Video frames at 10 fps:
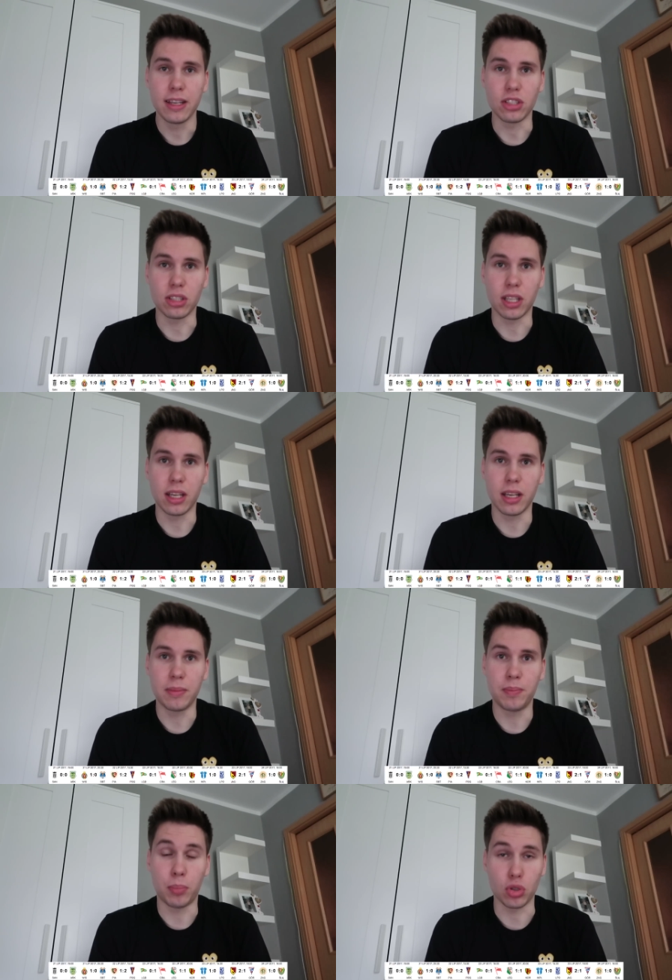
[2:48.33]
że
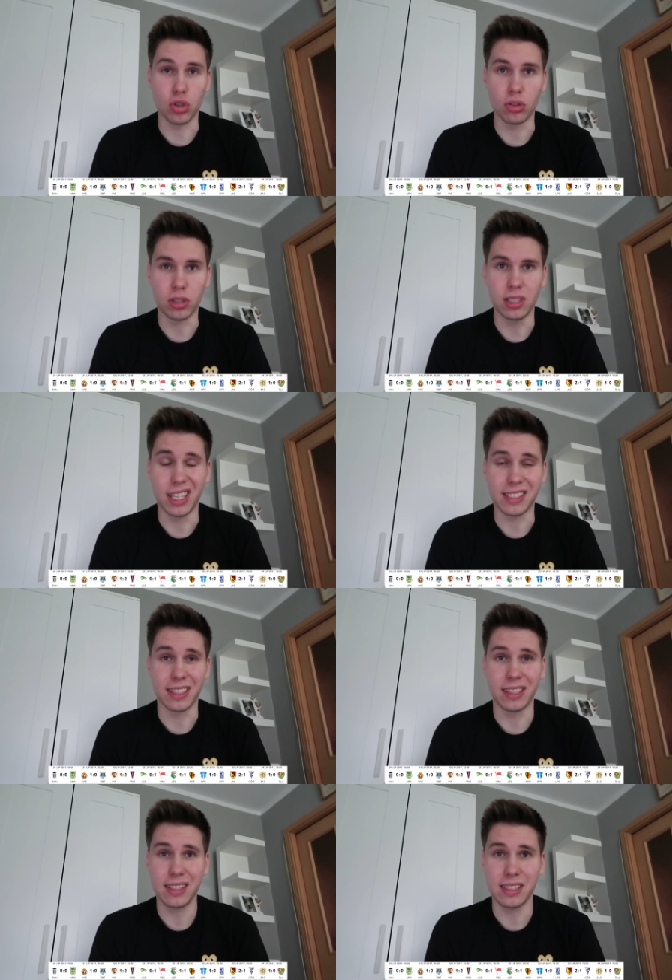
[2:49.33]
te początki dla
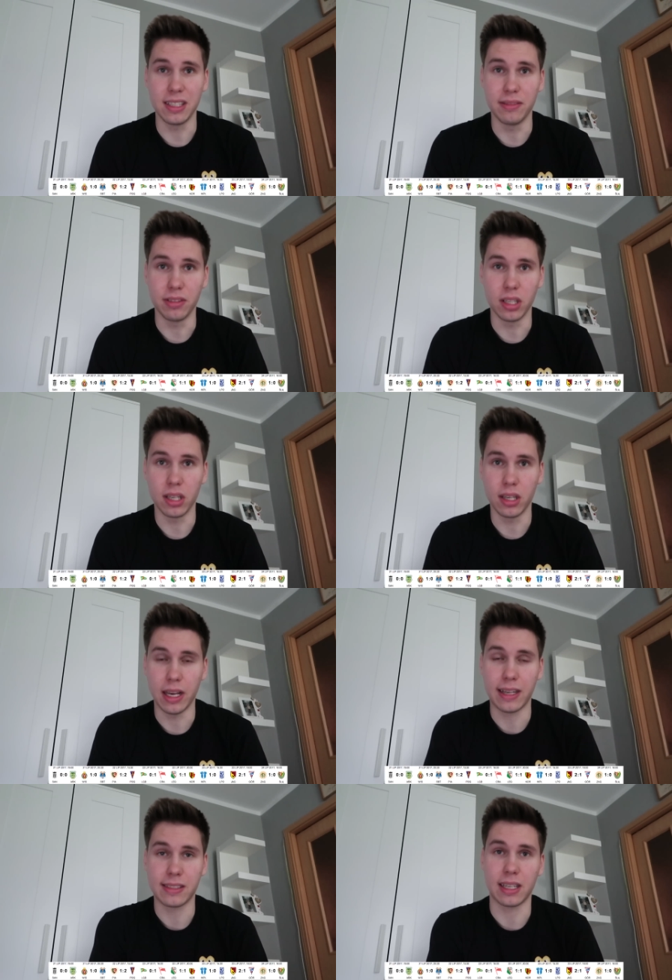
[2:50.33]
Sandecji w
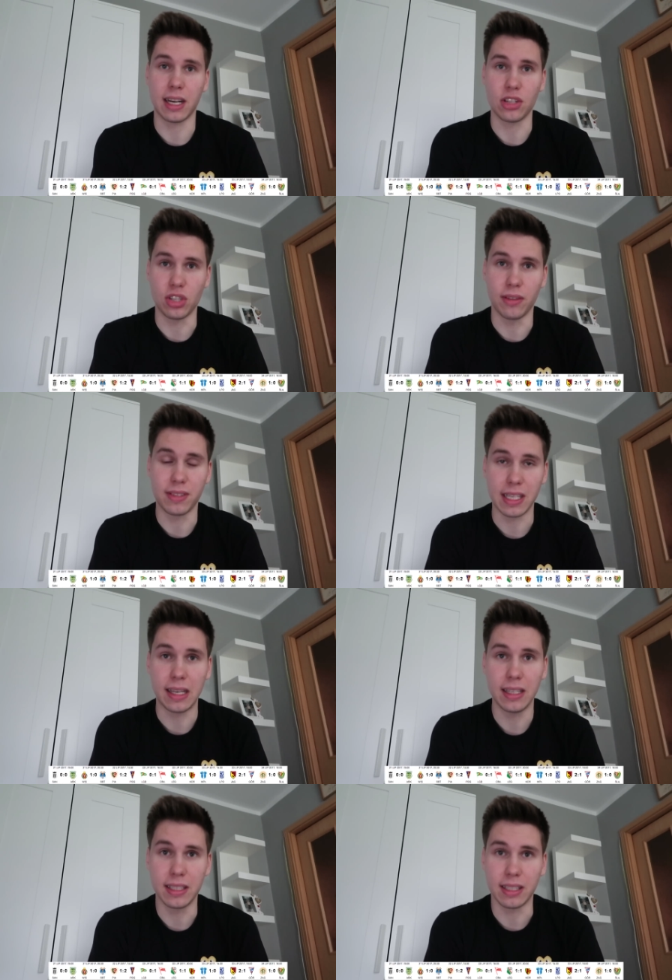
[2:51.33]
Ekstraklasie
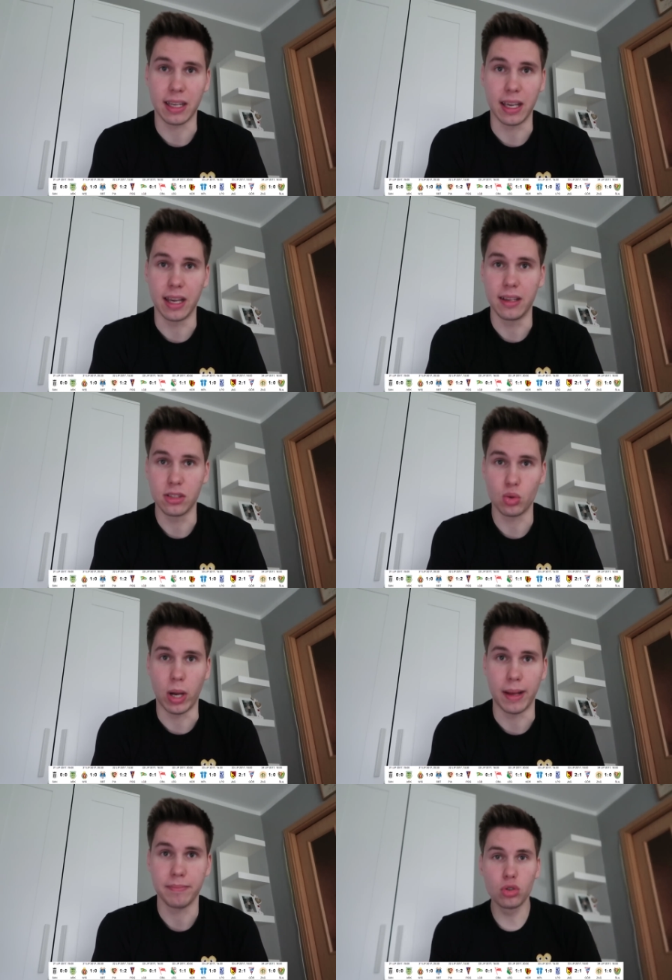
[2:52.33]
wcale nie takie złe.